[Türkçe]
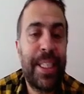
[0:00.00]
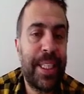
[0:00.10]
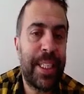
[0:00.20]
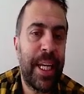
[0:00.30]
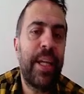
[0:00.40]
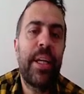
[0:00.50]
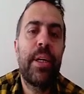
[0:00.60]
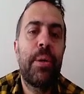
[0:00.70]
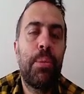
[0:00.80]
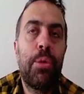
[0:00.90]
ise
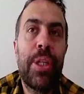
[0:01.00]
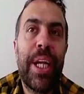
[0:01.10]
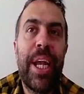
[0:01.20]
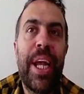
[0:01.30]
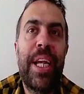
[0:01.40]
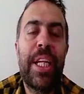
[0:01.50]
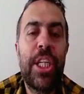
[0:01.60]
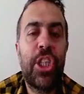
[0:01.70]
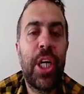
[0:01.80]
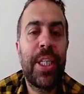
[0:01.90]
burada genellikle
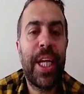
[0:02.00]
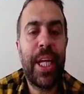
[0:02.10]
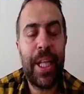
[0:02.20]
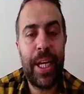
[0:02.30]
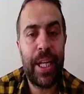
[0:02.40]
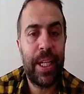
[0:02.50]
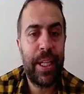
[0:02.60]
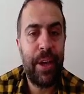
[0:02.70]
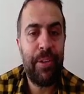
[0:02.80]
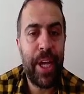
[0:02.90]
şahıs ekleri
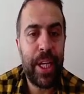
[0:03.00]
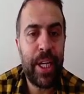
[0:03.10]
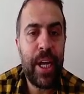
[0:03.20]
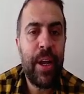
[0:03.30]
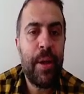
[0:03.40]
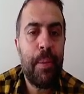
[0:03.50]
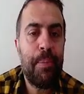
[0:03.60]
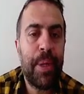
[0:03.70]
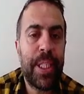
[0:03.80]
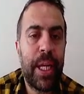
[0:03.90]
devreye girer.
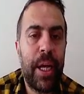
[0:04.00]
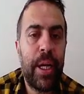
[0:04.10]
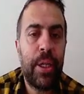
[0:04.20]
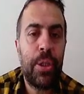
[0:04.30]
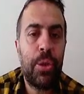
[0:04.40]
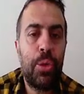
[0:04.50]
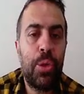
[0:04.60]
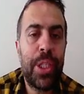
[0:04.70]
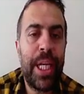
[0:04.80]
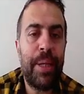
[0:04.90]
Mesela
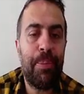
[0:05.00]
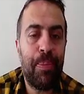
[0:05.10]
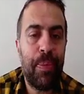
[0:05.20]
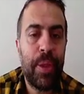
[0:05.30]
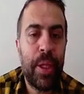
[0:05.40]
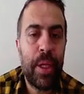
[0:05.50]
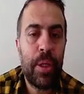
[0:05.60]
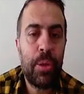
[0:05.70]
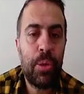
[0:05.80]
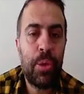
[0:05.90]
güzelim,
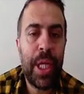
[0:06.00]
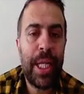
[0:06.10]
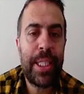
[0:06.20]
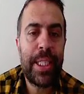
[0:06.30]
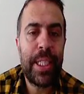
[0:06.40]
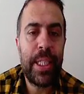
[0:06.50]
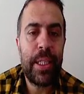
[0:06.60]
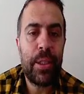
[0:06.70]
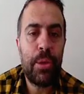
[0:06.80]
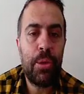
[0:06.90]

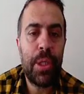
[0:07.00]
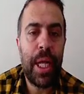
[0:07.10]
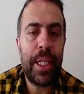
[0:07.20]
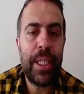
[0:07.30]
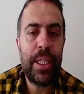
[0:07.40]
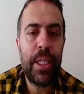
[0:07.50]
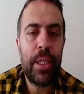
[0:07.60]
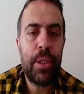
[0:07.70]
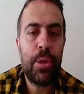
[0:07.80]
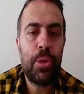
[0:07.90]
güzelsin, güzeldir,
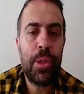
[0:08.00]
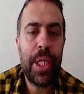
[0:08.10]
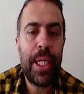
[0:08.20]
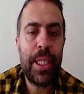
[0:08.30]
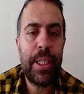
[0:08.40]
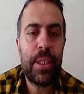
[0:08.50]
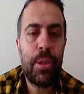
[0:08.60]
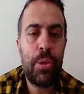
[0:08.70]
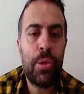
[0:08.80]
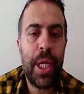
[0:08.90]
güzeliz,
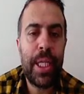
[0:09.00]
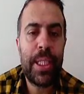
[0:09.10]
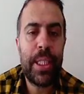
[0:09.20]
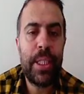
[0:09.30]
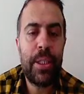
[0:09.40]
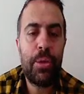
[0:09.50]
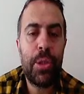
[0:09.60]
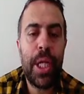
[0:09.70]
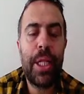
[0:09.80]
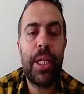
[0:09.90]
güzelsiniz,
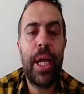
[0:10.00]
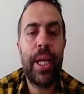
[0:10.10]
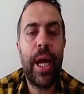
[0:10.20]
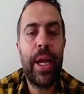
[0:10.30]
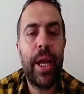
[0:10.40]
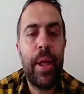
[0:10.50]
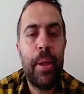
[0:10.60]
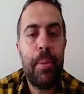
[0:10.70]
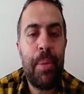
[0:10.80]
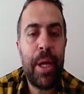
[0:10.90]
güzeldirler. Yani
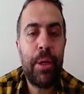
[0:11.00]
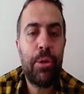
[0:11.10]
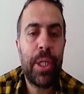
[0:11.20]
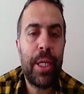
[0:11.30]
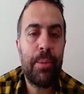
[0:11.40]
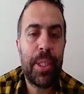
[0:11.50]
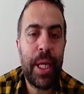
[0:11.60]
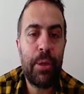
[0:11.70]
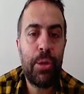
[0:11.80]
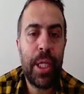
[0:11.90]
ben güzelim,
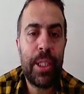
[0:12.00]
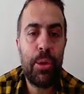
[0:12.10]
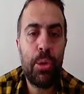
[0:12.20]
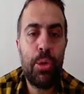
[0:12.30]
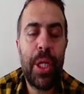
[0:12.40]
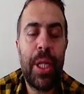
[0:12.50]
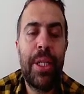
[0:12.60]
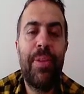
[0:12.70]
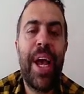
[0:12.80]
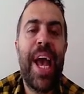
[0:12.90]
sen güzelsin, o
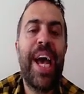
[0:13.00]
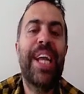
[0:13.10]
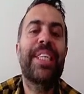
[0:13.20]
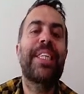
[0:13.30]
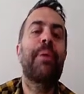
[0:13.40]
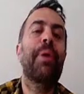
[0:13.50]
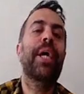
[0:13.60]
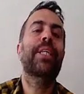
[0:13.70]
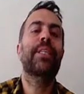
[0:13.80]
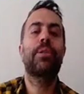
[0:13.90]
güzeldir ve her
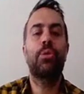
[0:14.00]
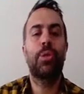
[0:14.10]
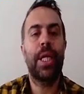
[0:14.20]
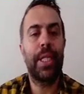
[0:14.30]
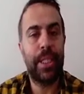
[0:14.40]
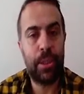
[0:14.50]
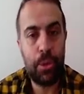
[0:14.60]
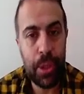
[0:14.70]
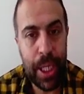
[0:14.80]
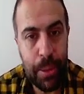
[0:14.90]
zaman güzeliz,
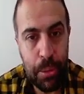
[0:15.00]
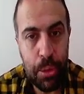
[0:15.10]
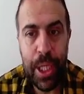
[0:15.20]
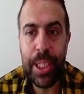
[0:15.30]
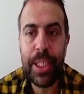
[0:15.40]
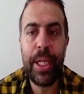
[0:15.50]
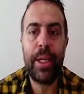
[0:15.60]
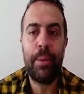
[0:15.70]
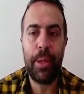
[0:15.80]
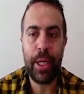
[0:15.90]
güzelim, güzelsin
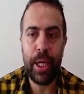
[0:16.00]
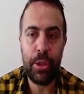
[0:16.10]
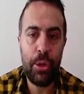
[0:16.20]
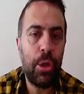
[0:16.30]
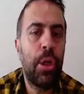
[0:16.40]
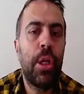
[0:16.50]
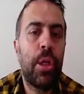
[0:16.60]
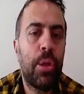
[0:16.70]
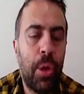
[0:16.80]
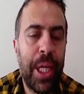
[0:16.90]
anlamları katıyor.
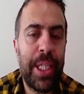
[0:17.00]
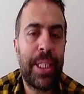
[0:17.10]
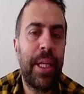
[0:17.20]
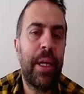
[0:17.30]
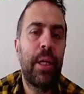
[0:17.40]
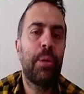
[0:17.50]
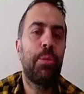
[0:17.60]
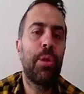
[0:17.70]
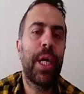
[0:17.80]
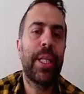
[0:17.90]
Dolayısıyla
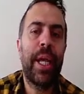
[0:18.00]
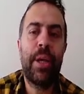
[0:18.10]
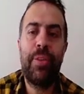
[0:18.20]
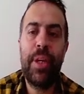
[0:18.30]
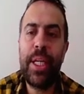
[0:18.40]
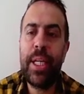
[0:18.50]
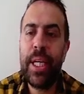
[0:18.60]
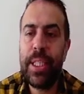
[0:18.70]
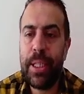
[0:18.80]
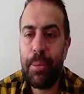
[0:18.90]
bunlar da ek fiilin
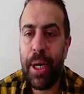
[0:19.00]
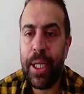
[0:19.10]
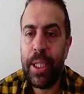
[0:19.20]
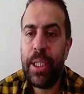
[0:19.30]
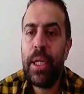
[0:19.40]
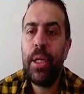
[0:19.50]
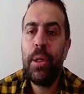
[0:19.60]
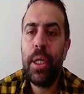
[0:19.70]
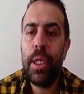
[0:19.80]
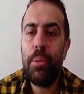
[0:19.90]
geniş zamanıdır.
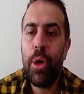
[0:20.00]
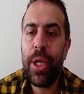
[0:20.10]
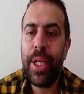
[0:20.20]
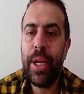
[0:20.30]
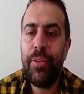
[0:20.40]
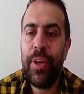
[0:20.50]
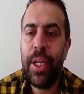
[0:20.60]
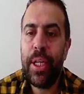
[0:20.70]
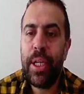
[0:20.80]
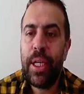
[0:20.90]
E, bu arada ek
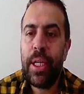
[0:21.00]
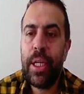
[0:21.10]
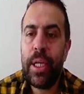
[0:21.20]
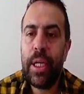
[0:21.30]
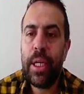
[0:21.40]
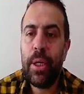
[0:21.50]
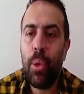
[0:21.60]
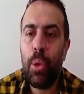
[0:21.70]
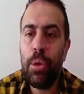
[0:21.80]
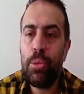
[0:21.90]
fiilin e,
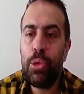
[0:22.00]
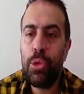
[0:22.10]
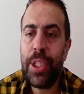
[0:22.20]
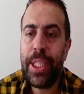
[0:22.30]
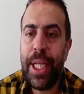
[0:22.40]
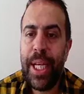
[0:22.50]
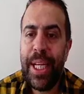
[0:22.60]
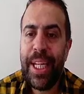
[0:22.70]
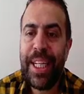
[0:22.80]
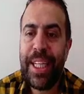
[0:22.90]
olumsuzu
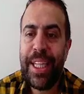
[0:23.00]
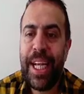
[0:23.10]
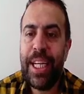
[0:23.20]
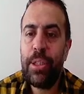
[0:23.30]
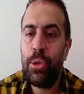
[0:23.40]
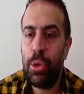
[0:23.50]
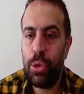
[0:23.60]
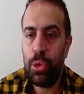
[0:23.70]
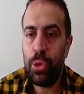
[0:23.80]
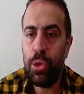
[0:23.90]
ise değil
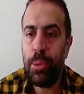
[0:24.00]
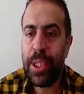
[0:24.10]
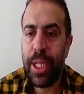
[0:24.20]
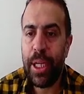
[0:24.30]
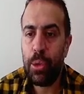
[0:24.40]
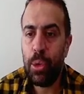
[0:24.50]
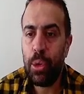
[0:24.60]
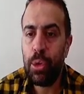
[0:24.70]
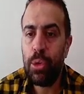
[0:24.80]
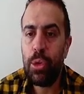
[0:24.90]
sözcüğüdür. Mesela
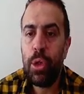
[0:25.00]
doğrudur,